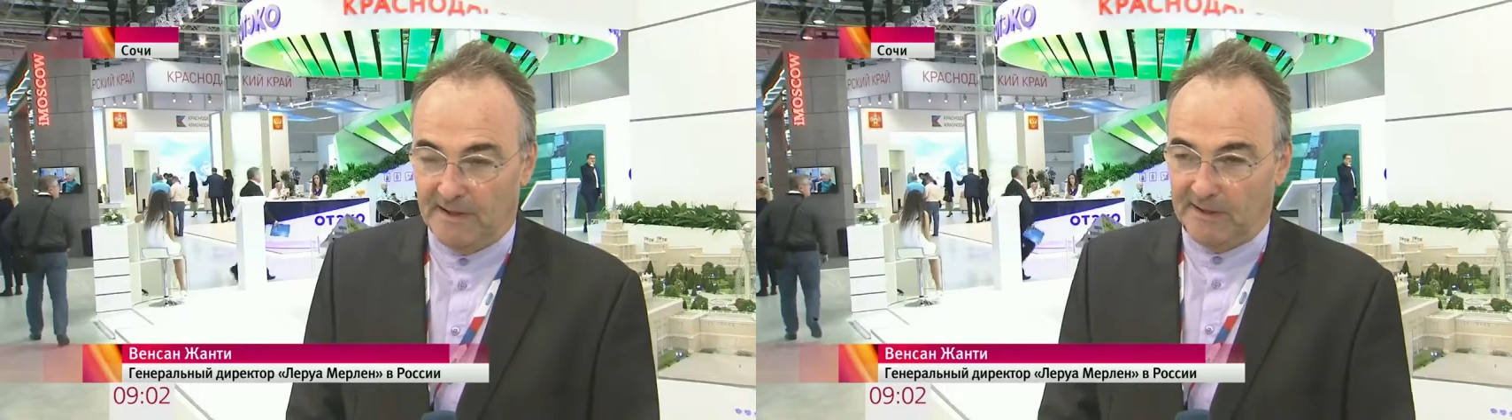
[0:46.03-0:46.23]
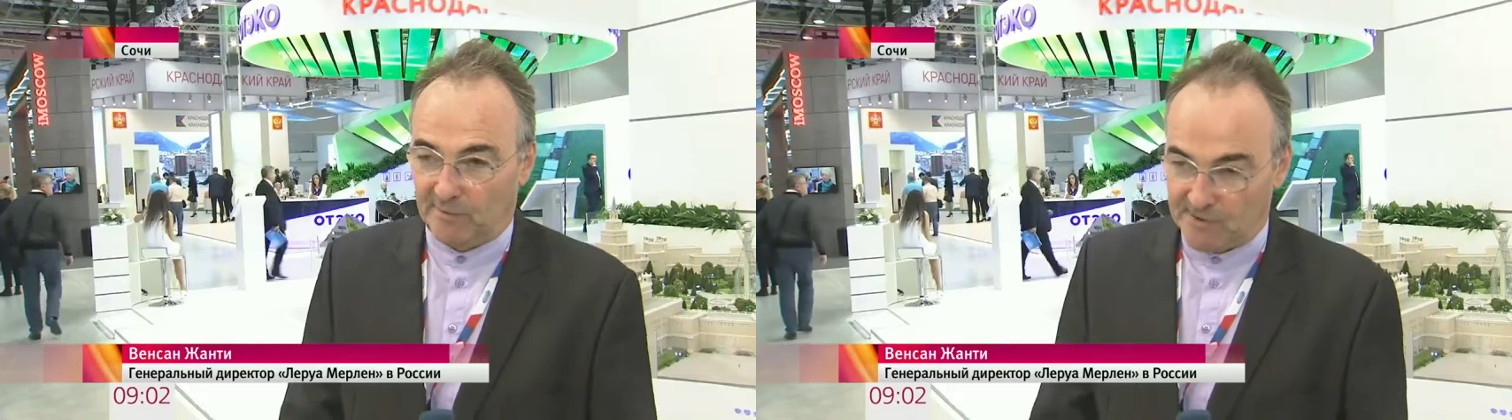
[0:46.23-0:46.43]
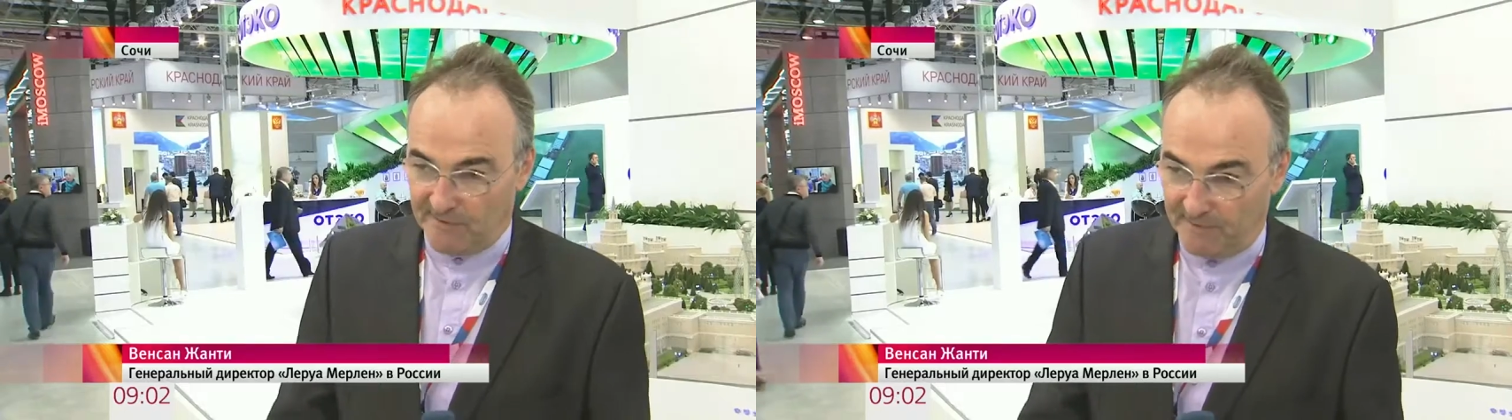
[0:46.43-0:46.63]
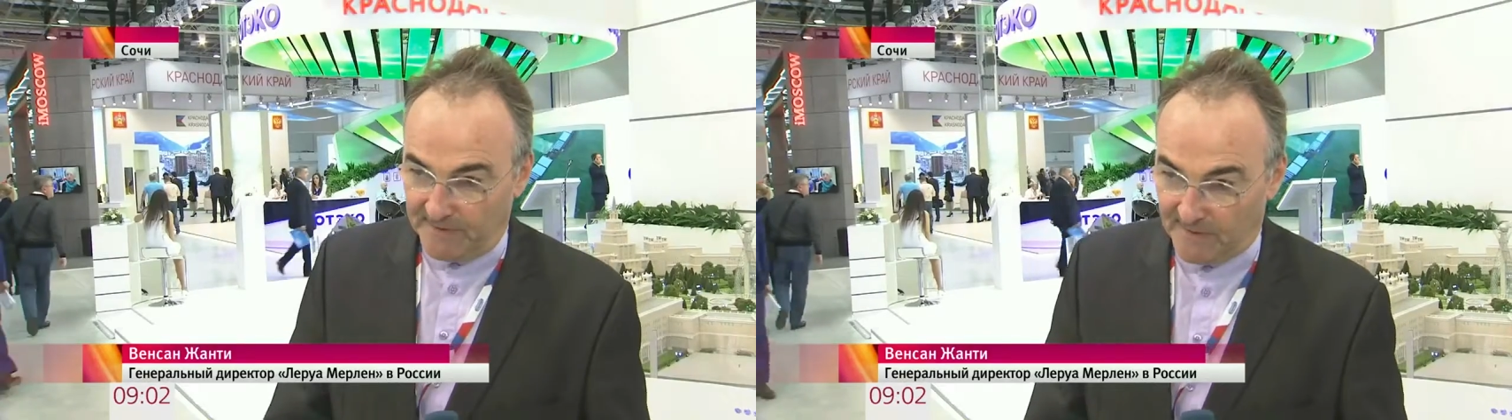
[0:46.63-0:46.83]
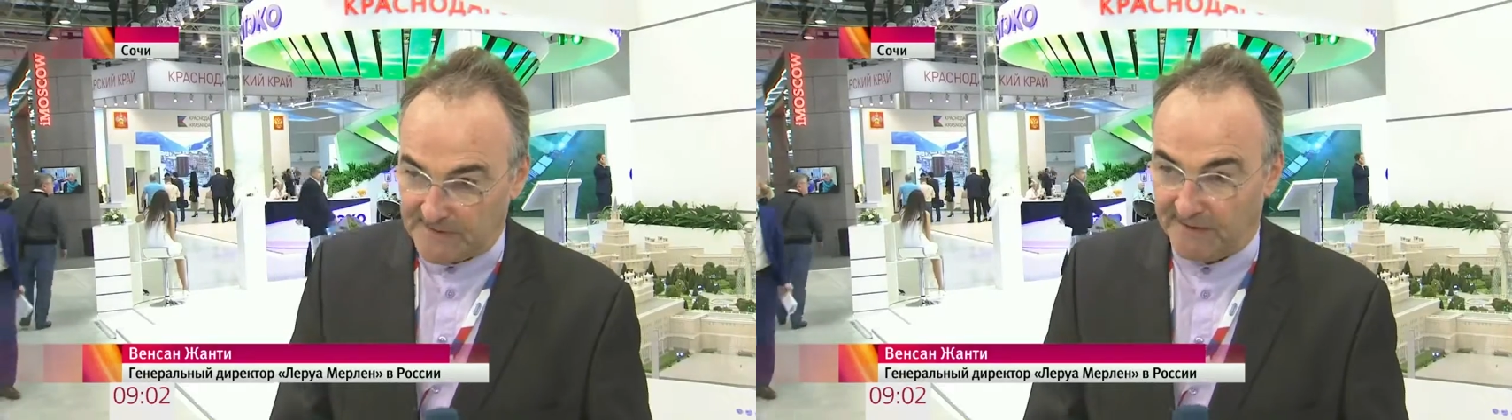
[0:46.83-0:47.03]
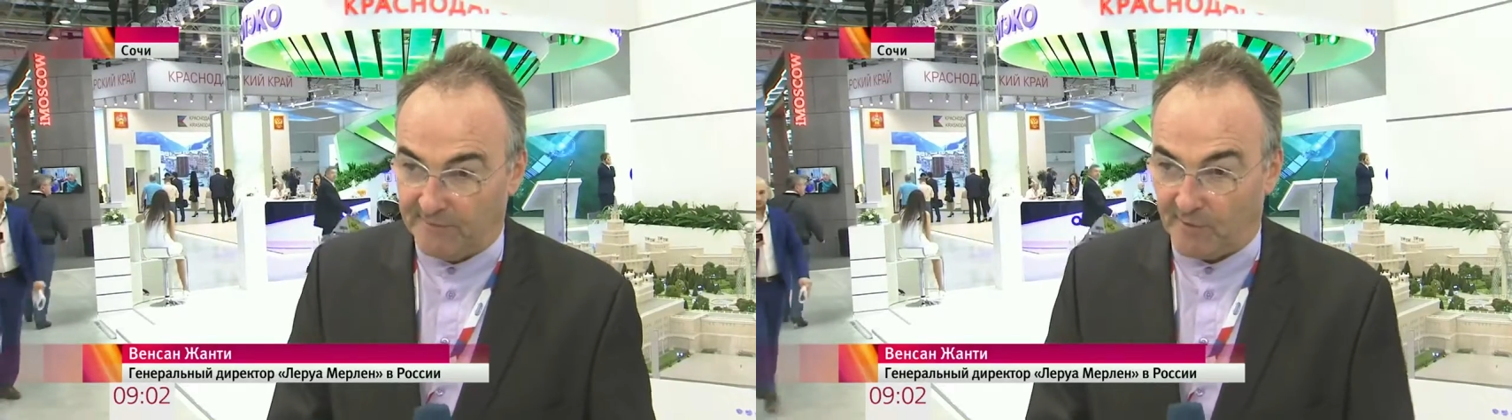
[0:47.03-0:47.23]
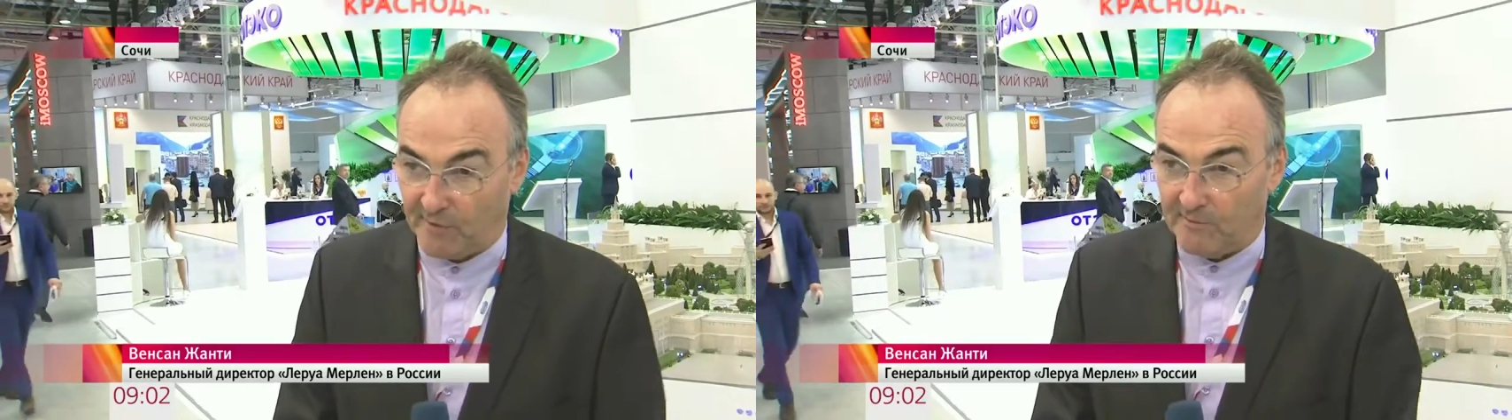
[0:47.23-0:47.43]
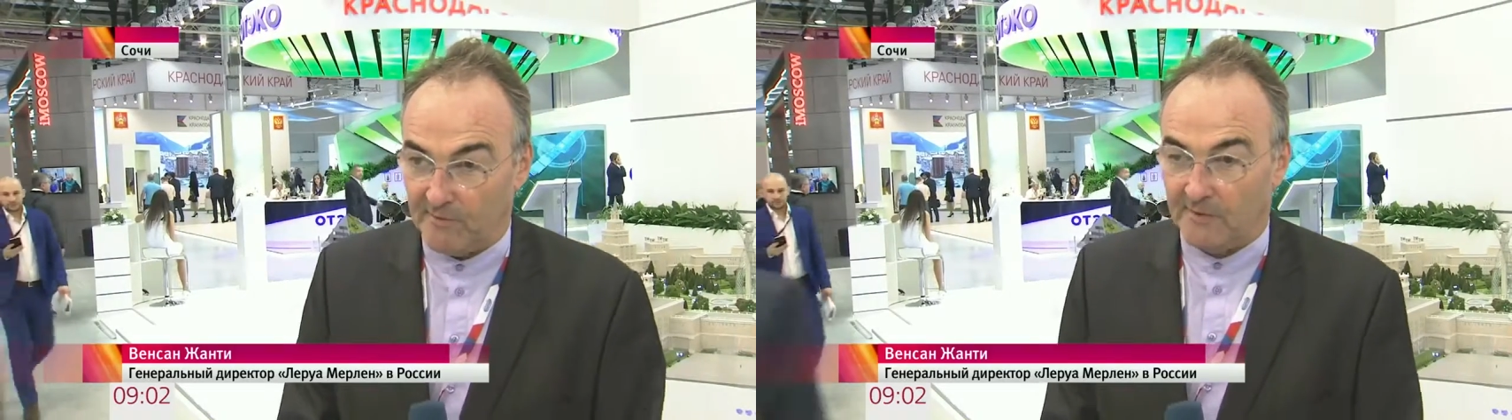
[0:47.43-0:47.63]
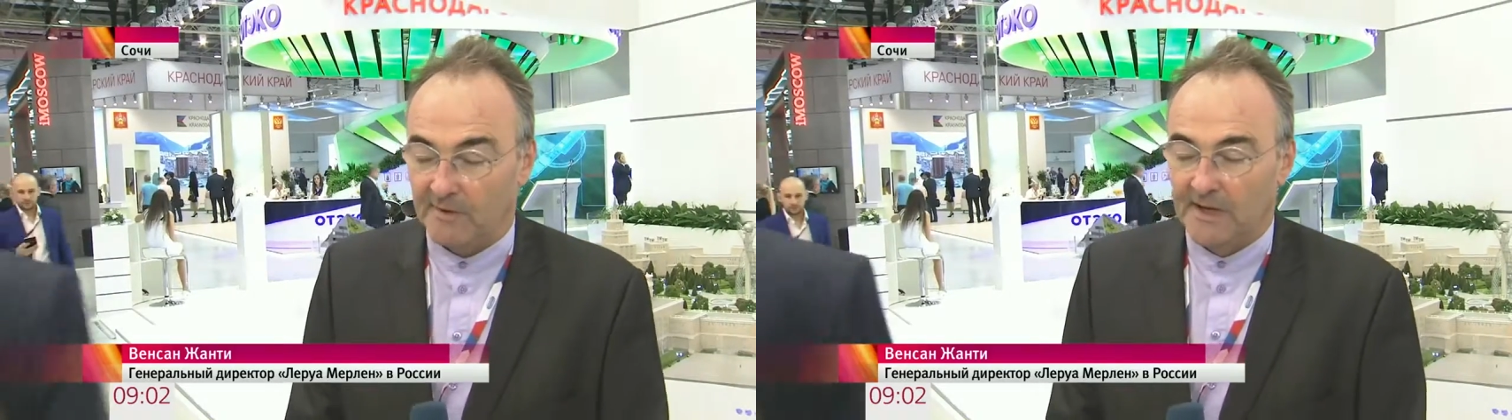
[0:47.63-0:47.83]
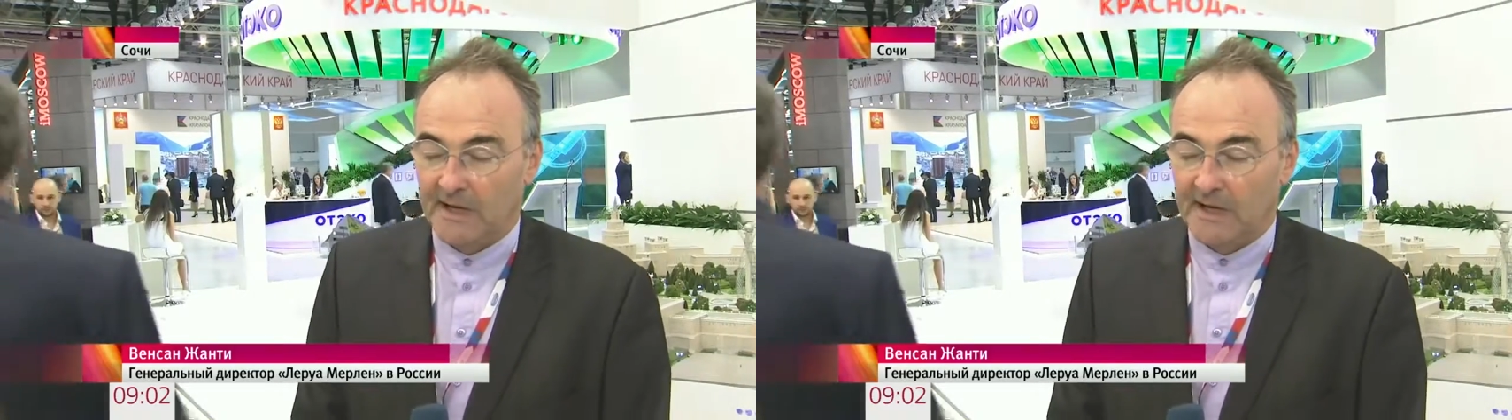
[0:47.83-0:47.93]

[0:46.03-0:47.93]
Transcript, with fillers: были тоже в Питерский форум.